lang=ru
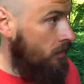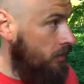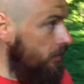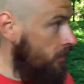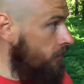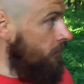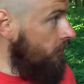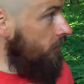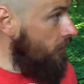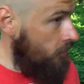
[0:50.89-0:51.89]
И
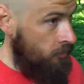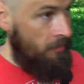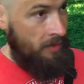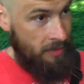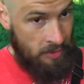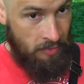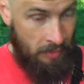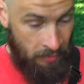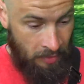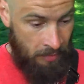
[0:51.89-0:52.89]
хочу вам сказать, что за
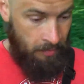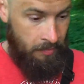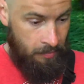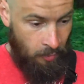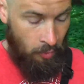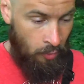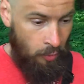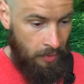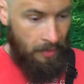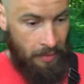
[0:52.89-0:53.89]
вот эти
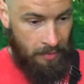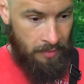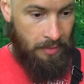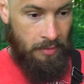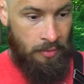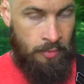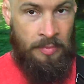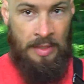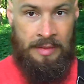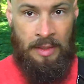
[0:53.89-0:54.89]
полгода у
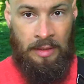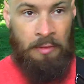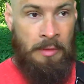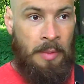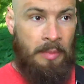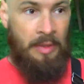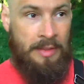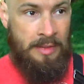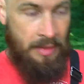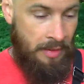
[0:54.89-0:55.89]
меня осанка
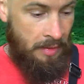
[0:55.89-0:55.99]
выпрямилась.